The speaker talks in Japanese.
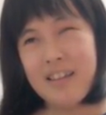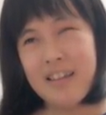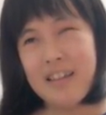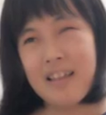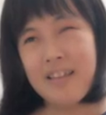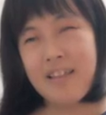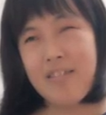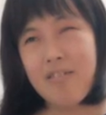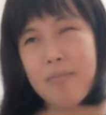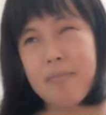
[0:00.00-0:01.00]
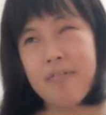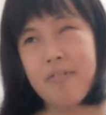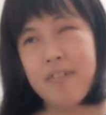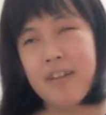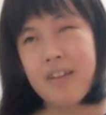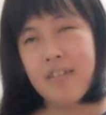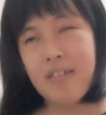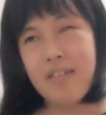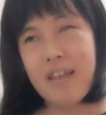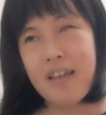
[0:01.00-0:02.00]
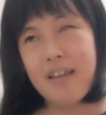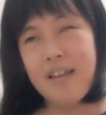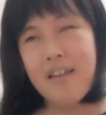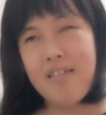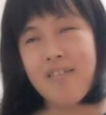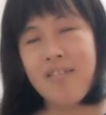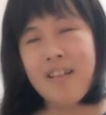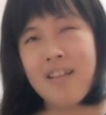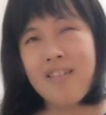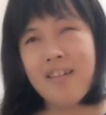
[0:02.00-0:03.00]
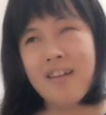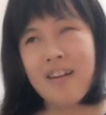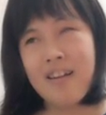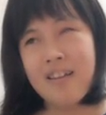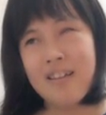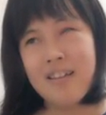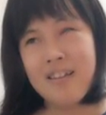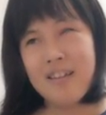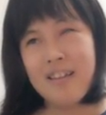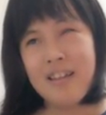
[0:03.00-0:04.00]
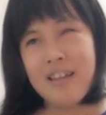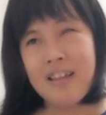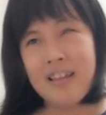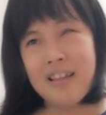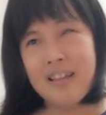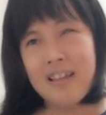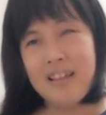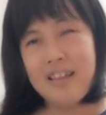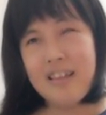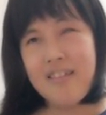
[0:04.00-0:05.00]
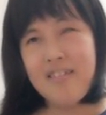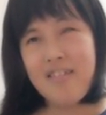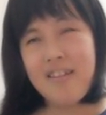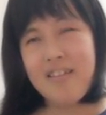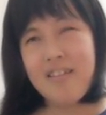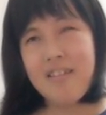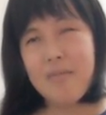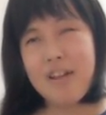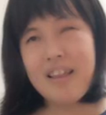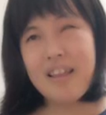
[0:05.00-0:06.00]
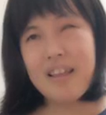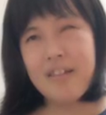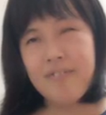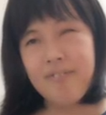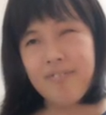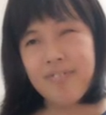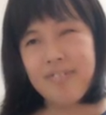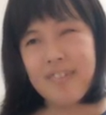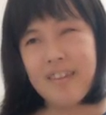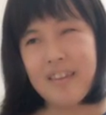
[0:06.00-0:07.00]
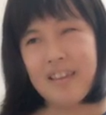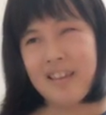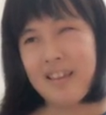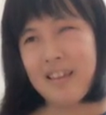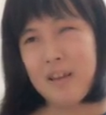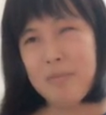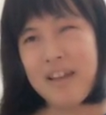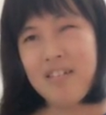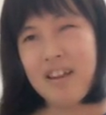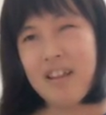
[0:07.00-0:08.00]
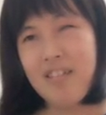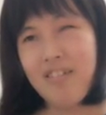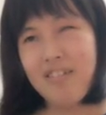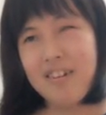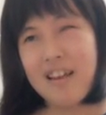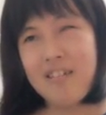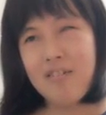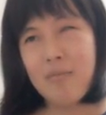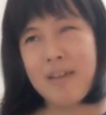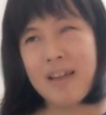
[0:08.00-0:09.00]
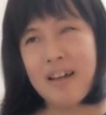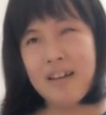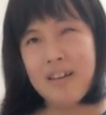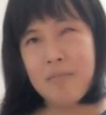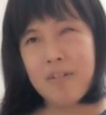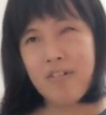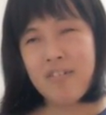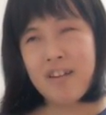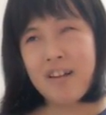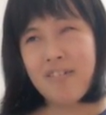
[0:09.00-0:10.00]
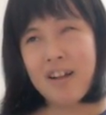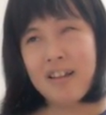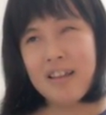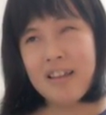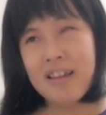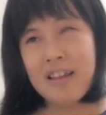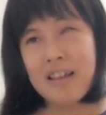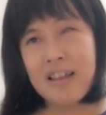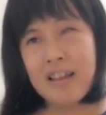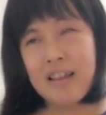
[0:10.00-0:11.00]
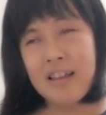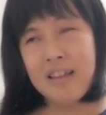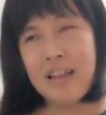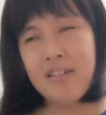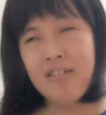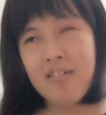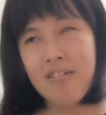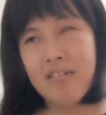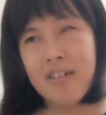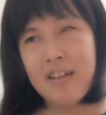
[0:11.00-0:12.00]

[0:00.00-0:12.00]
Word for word: えー、30分そして17時から、えー、21時まで、えー、バイオリンの練習部屋、まあ、こちらは、えー、大工の